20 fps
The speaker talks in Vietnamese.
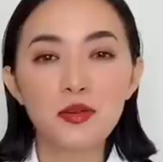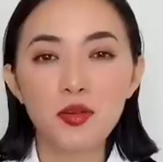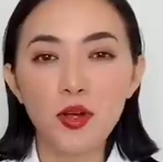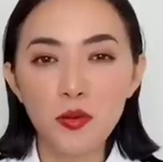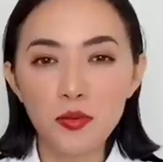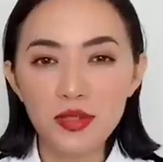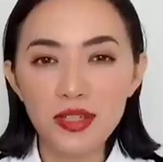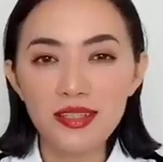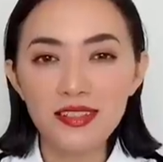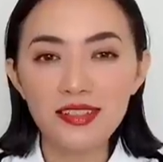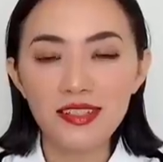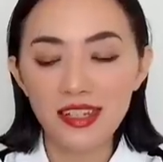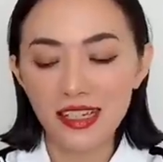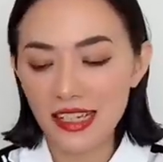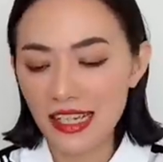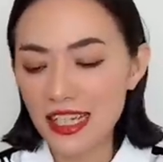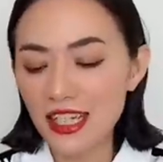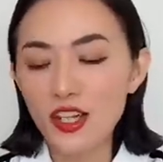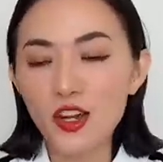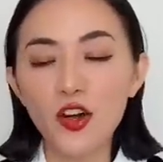công đức ờ,
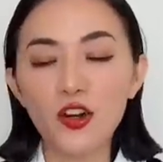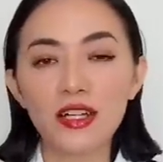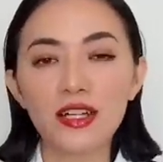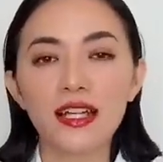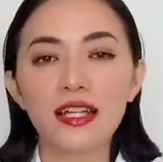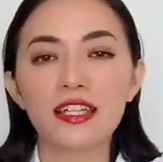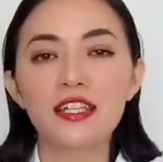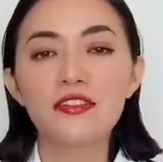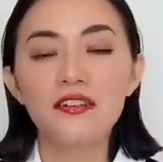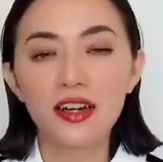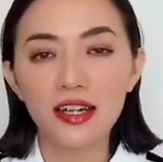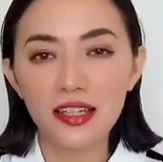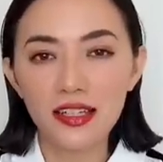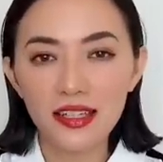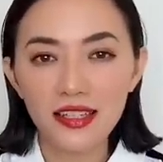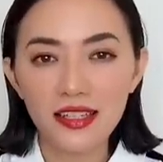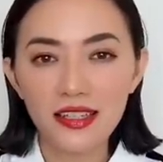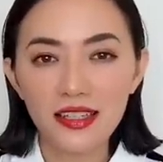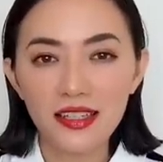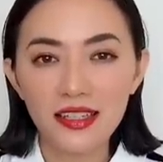ngắn gọn là như vậy
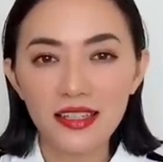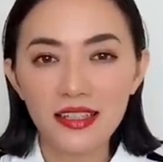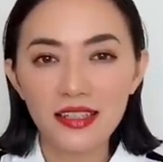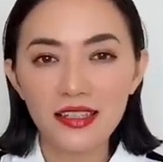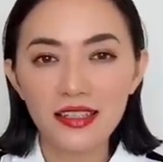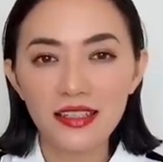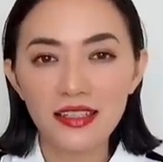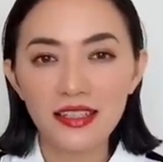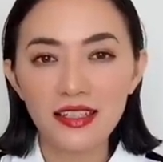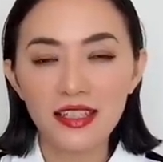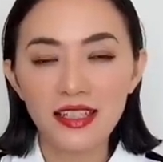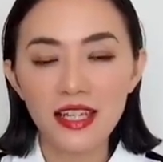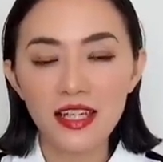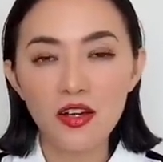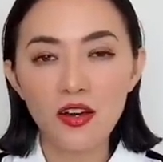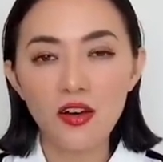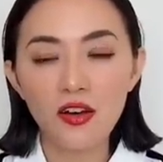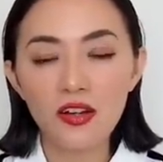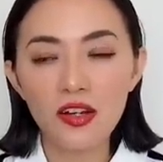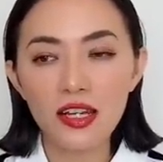thì cái
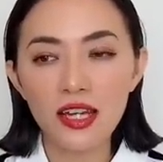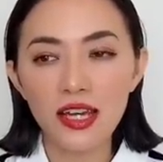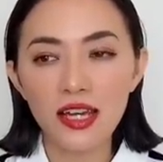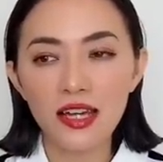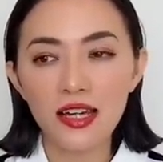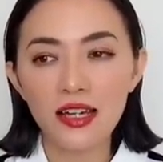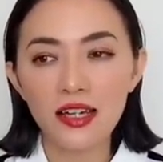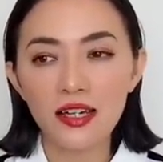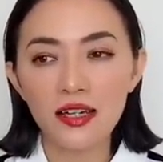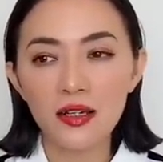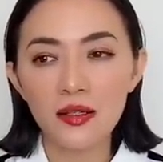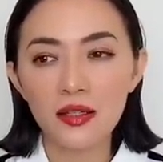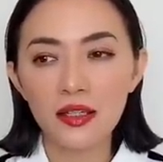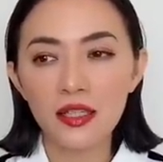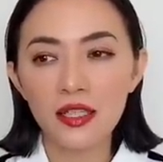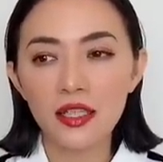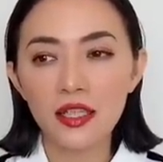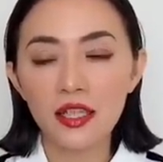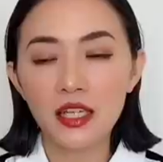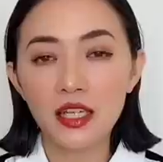đó là
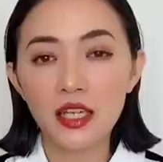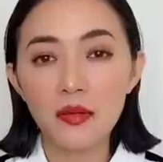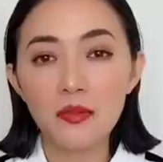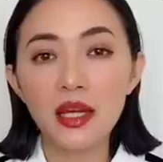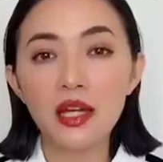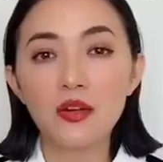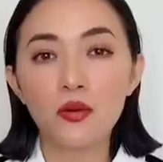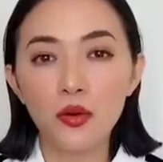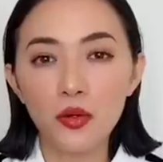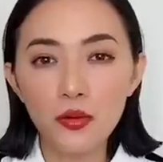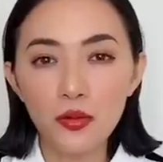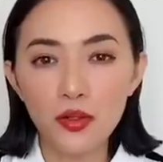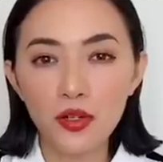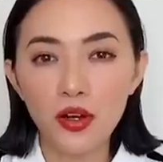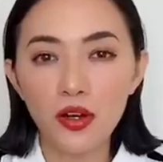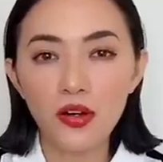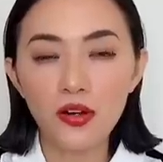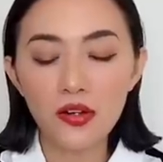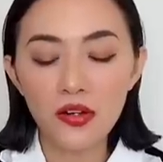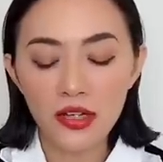cái bề nổi của
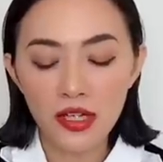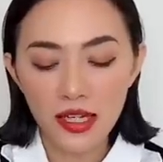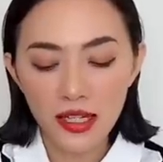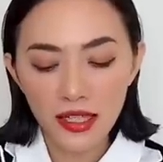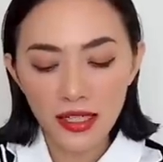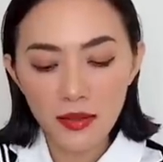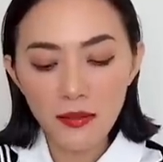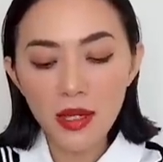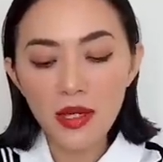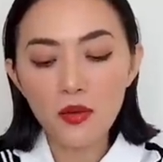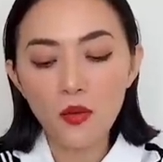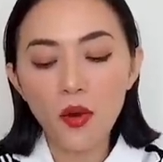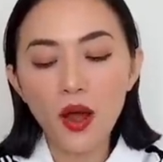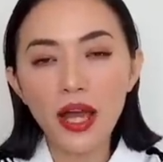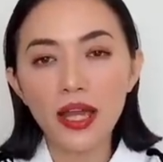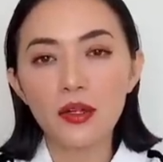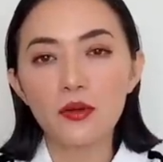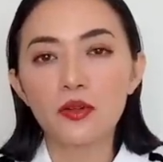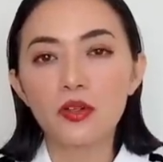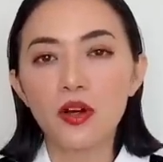nó cái bề
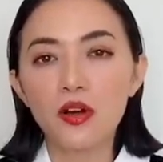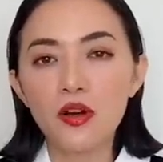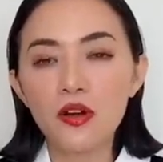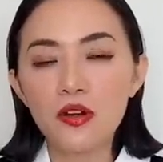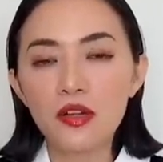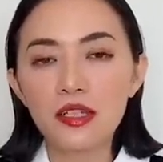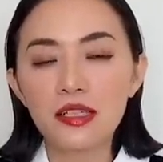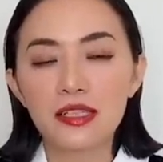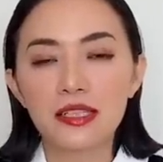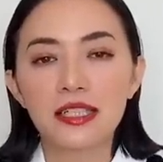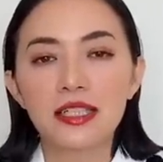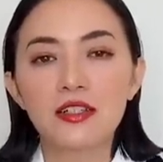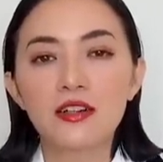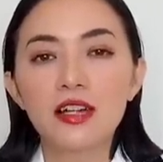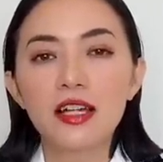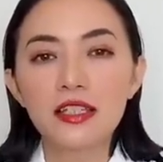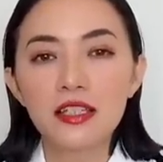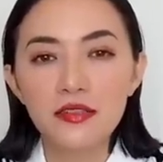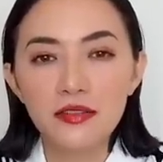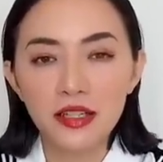ngoài của nó thì nó
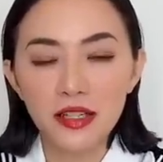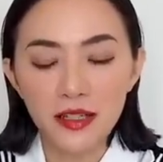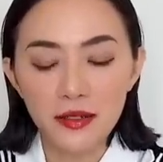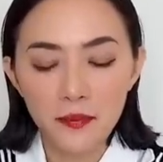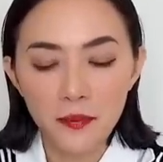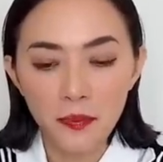là như vậy